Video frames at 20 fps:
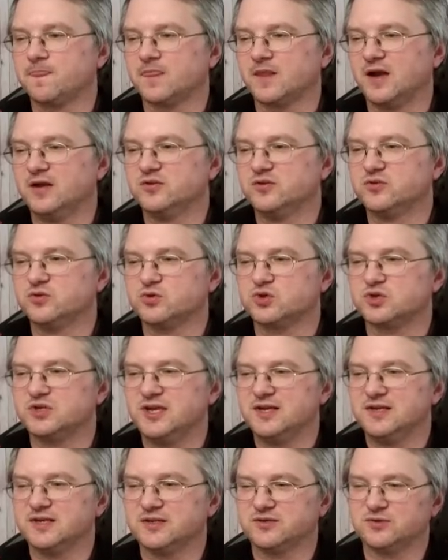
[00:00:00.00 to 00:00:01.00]
Also so
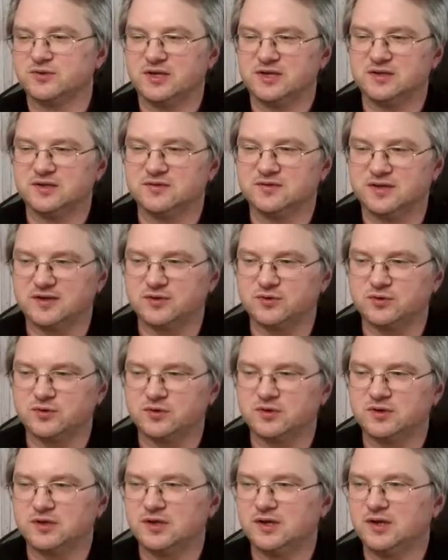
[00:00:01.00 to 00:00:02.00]
schnell hätte es zu Ende sein
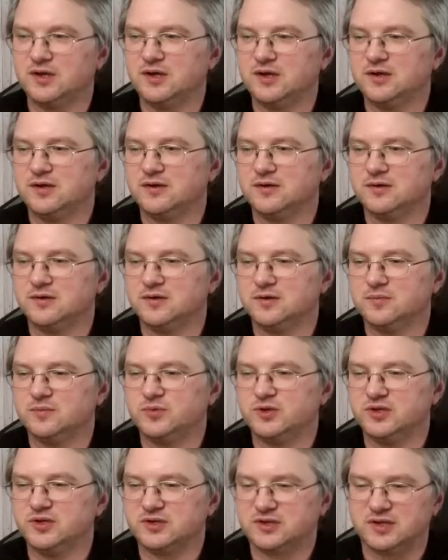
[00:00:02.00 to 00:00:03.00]
können. Ähm,
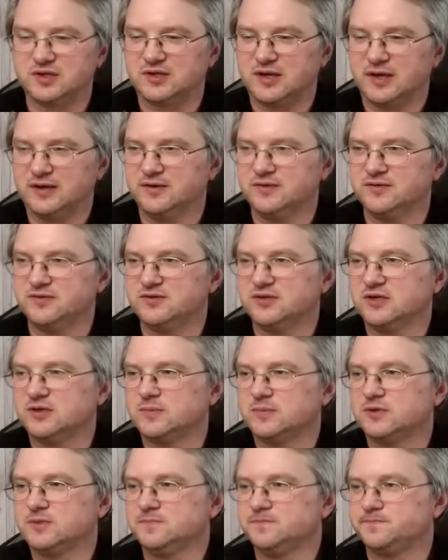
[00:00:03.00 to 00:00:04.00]
den Trick kannte sie
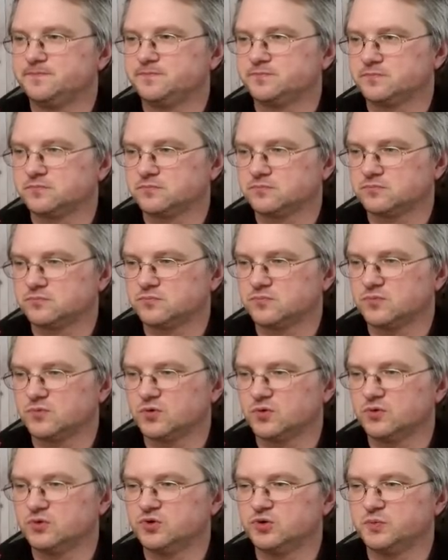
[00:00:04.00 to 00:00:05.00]
aber
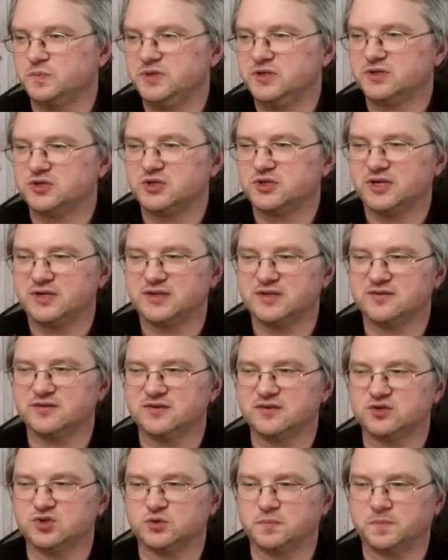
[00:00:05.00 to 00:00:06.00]
und spielt stattdessen
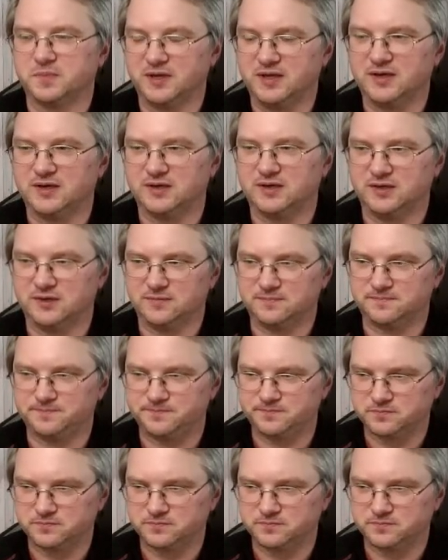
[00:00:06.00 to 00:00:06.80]
den Springer rein.